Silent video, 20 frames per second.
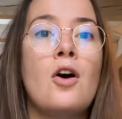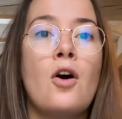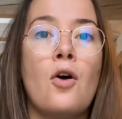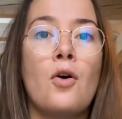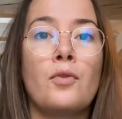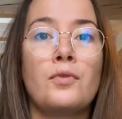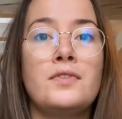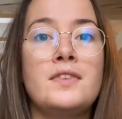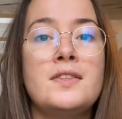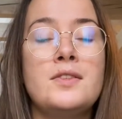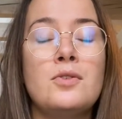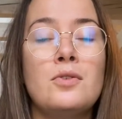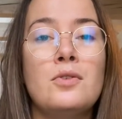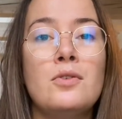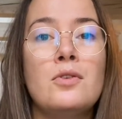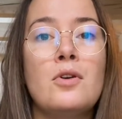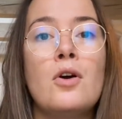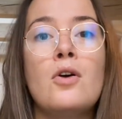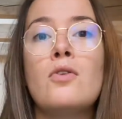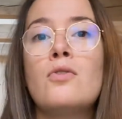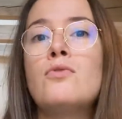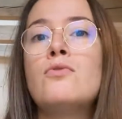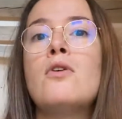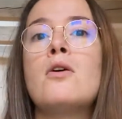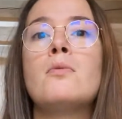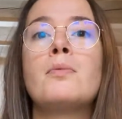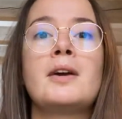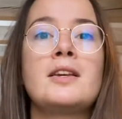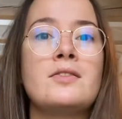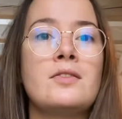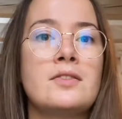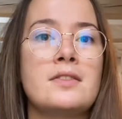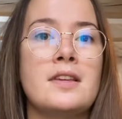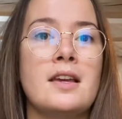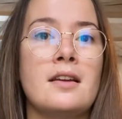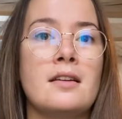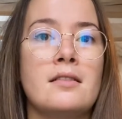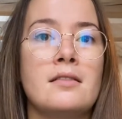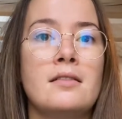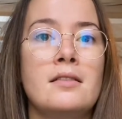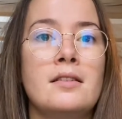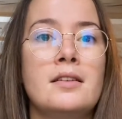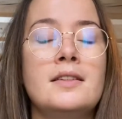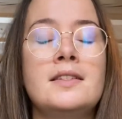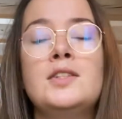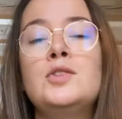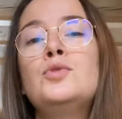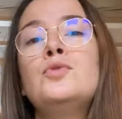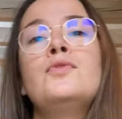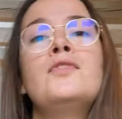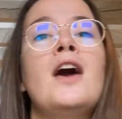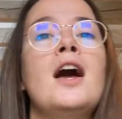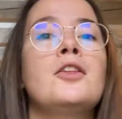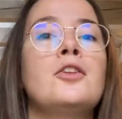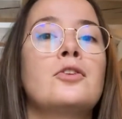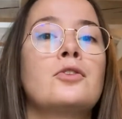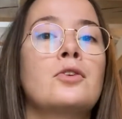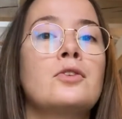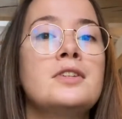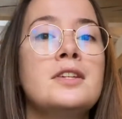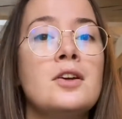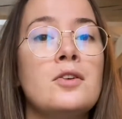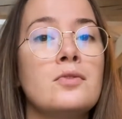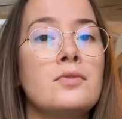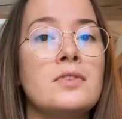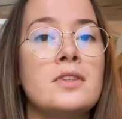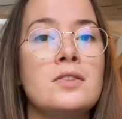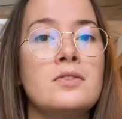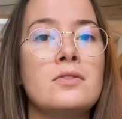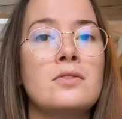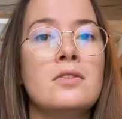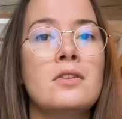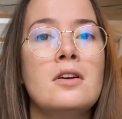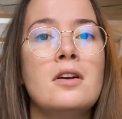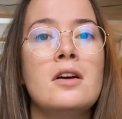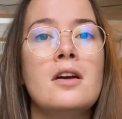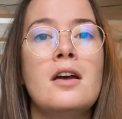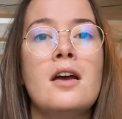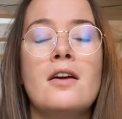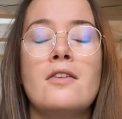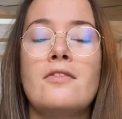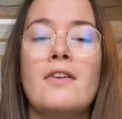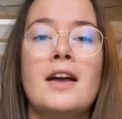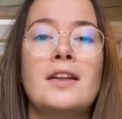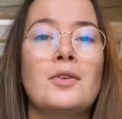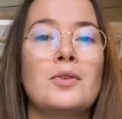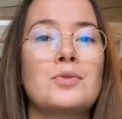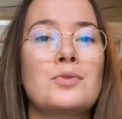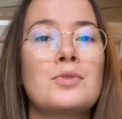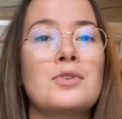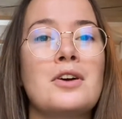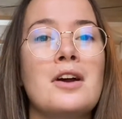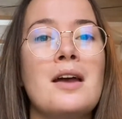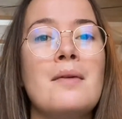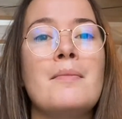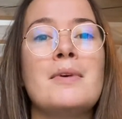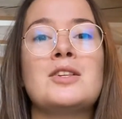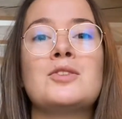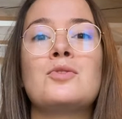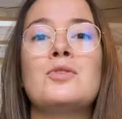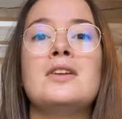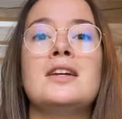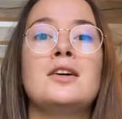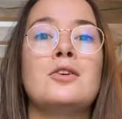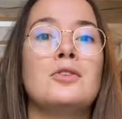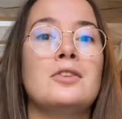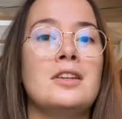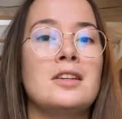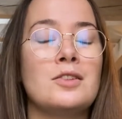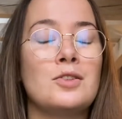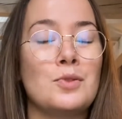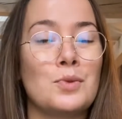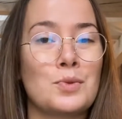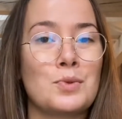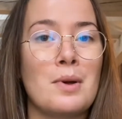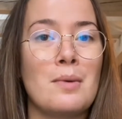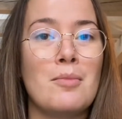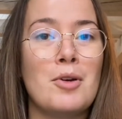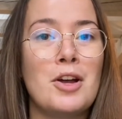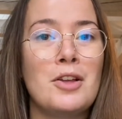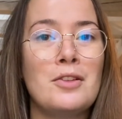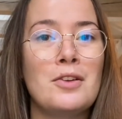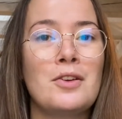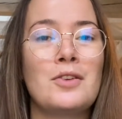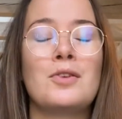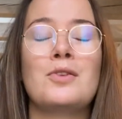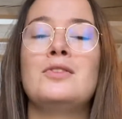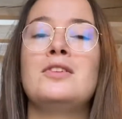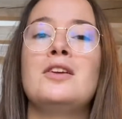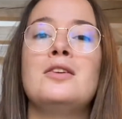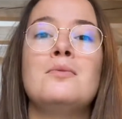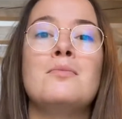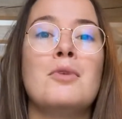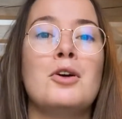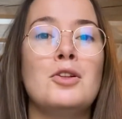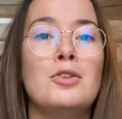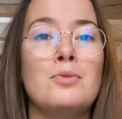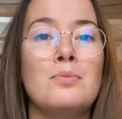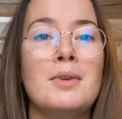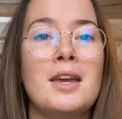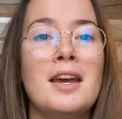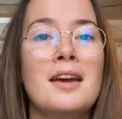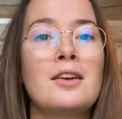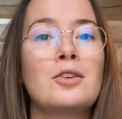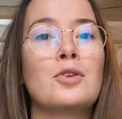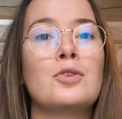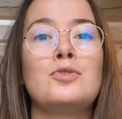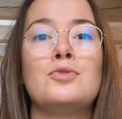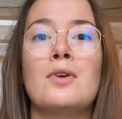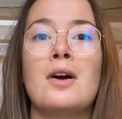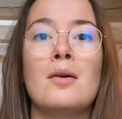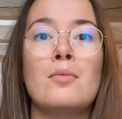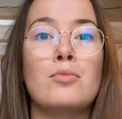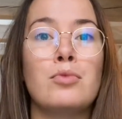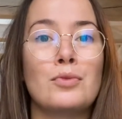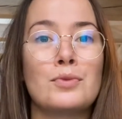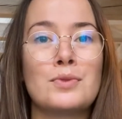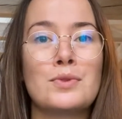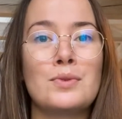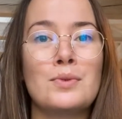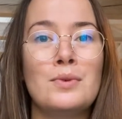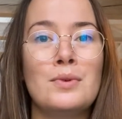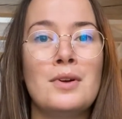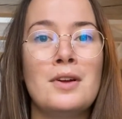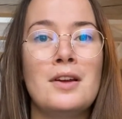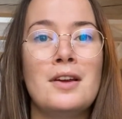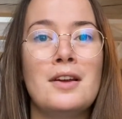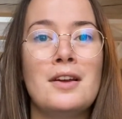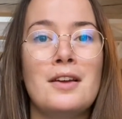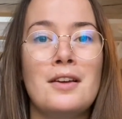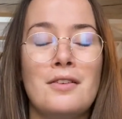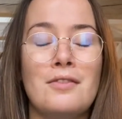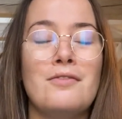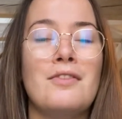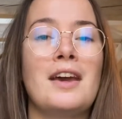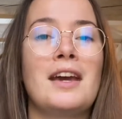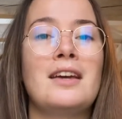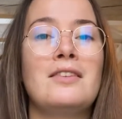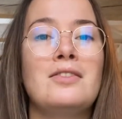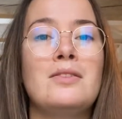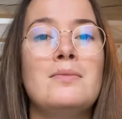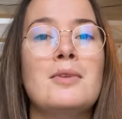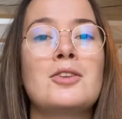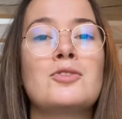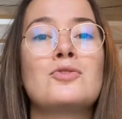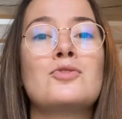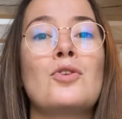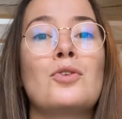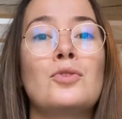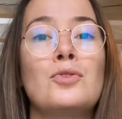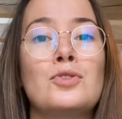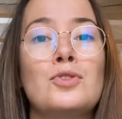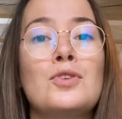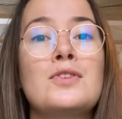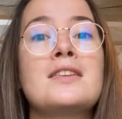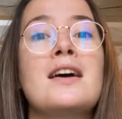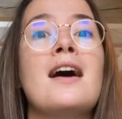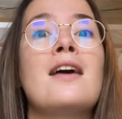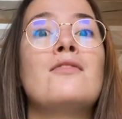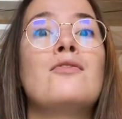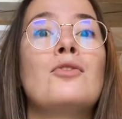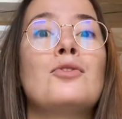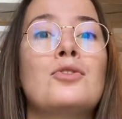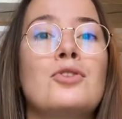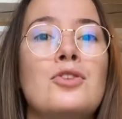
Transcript: en visio ou en présentiel. Si tu fais un entretien en visio, fais attention quand même à ce que la connexion soit bonne, que tu aies une bonne lumière, que tu aies un bon son. Vérifie bien ce genre de choses avant de